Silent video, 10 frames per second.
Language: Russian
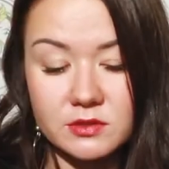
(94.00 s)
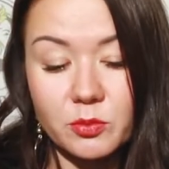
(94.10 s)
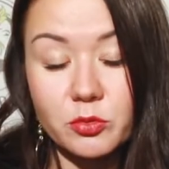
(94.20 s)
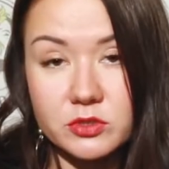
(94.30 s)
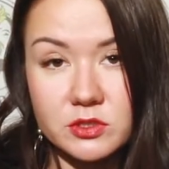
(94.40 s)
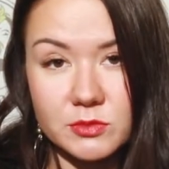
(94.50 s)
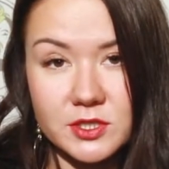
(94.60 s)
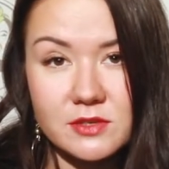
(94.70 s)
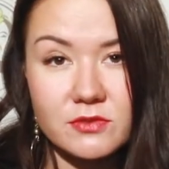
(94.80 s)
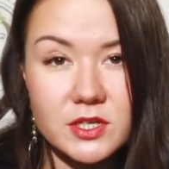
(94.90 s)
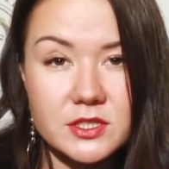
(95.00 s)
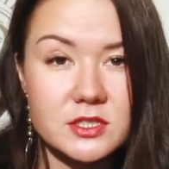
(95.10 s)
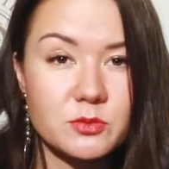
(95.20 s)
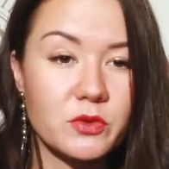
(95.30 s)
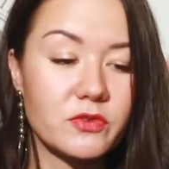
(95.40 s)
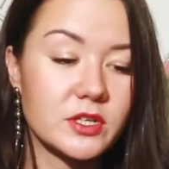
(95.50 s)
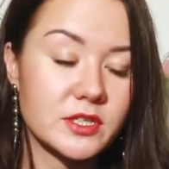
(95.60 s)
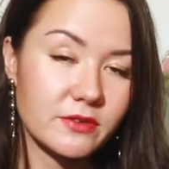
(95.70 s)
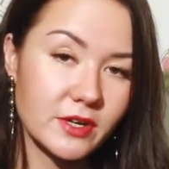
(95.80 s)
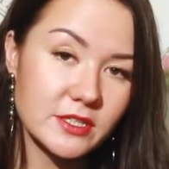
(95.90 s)
Допустим, если вы хотите
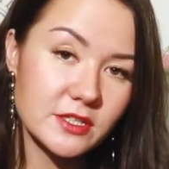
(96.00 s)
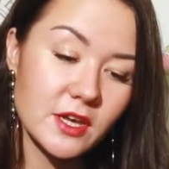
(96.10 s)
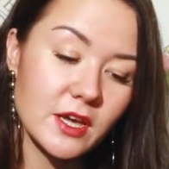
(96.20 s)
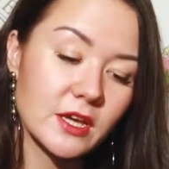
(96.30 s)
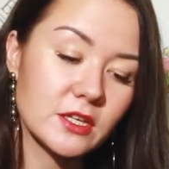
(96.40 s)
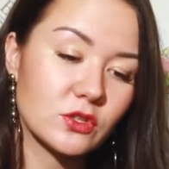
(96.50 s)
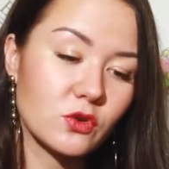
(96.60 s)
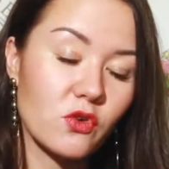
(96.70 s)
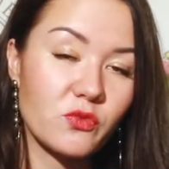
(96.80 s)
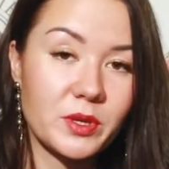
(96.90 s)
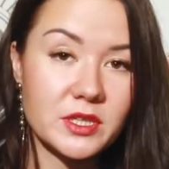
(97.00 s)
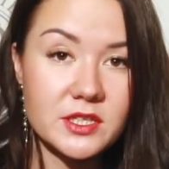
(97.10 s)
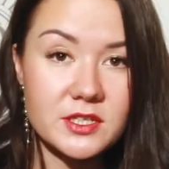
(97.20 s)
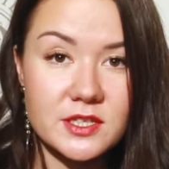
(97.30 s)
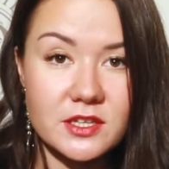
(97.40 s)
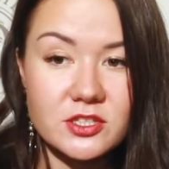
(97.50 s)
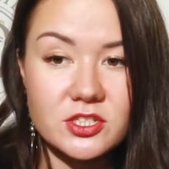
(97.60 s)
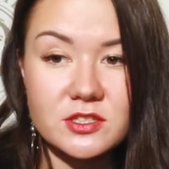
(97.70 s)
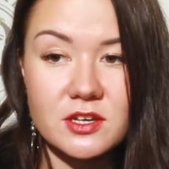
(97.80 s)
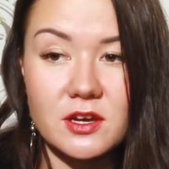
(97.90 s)
пофлиртовать, то вполне
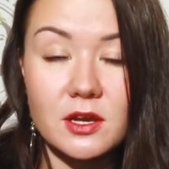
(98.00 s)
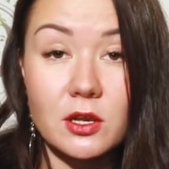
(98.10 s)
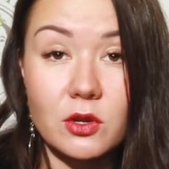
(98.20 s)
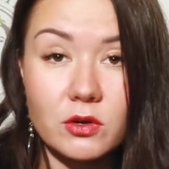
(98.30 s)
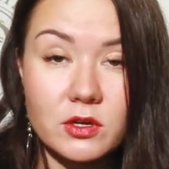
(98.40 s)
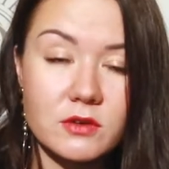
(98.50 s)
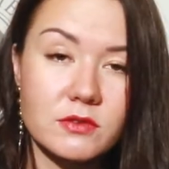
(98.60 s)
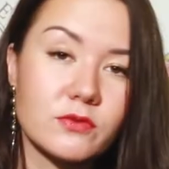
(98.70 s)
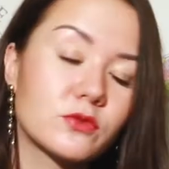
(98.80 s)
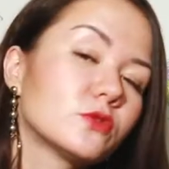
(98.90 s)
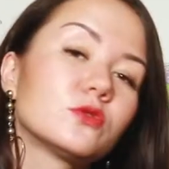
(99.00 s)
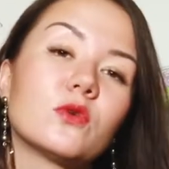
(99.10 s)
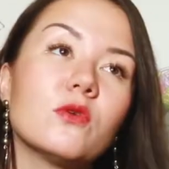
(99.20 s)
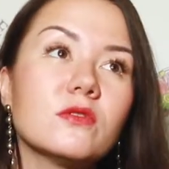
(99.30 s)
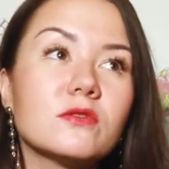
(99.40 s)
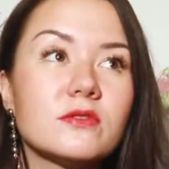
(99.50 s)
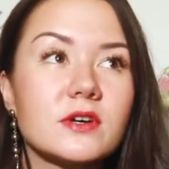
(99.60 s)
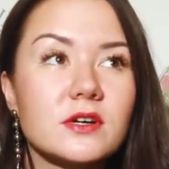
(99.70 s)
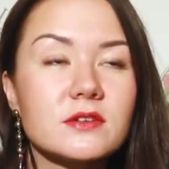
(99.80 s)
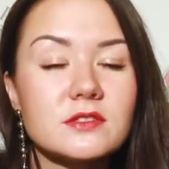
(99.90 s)
достаточно легкого
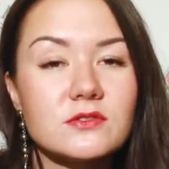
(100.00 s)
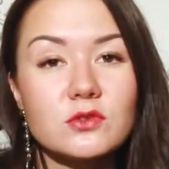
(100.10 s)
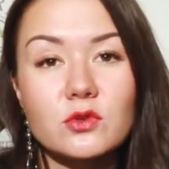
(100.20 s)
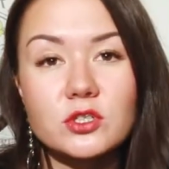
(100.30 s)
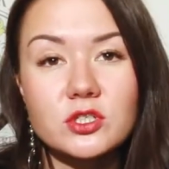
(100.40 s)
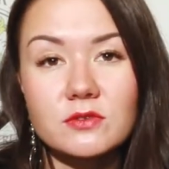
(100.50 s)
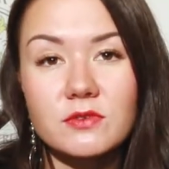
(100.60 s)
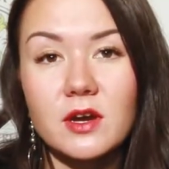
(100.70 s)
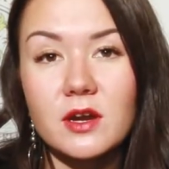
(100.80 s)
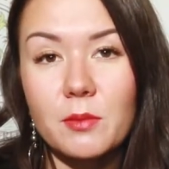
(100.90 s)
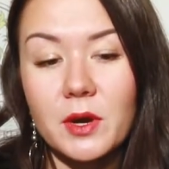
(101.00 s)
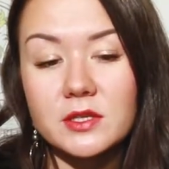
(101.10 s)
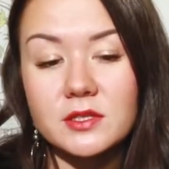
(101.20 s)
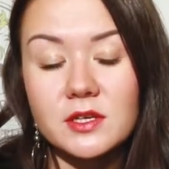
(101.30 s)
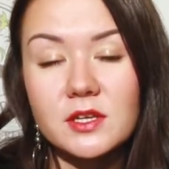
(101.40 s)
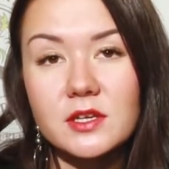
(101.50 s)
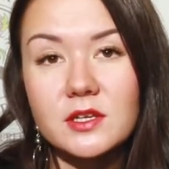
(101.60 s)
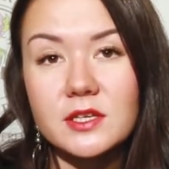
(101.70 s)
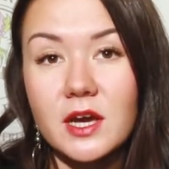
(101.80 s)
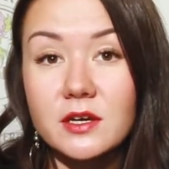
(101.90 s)
фруктового цветочного аромата
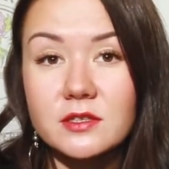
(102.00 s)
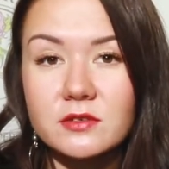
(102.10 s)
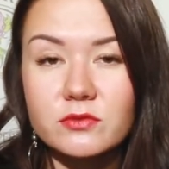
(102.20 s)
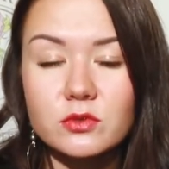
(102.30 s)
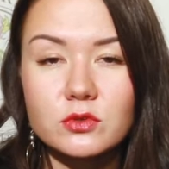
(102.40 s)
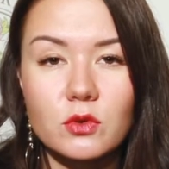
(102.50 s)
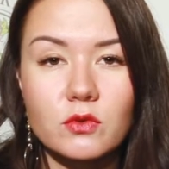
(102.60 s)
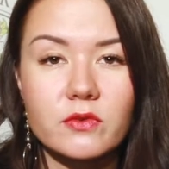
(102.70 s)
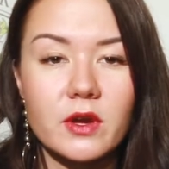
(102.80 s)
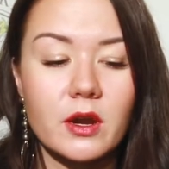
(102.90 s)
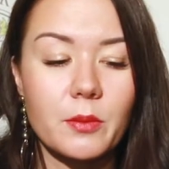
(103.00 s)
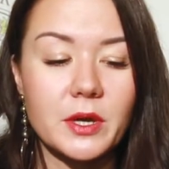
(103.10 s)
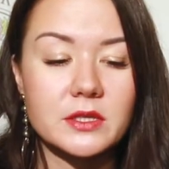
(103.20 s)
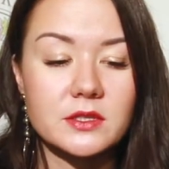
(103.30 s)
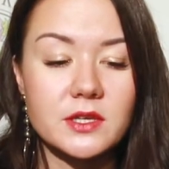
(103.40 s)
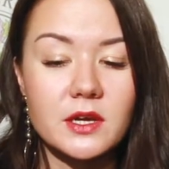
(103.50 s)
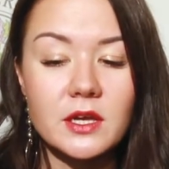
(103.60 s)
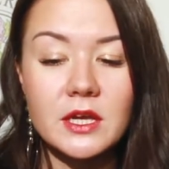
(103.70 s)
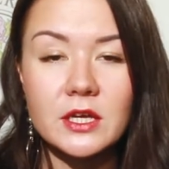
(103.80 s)
или ягодно-фруктового аромата. Да?